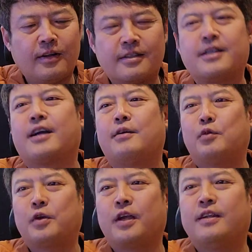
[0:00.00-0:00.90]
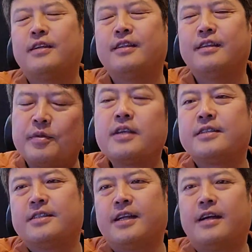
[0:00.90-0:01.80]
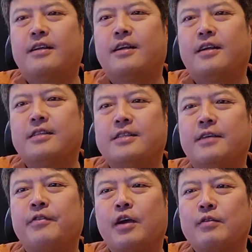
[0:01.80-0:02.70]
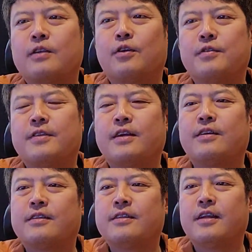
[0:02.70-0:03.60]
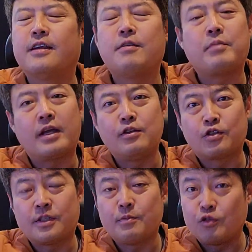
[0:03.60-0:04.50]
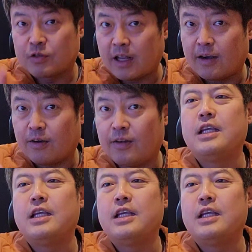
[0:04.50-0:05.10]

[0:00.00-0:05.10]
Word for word: 제가 보기에는 PXG랑 젠5랑 더 비슷한 것 같은데 166달러,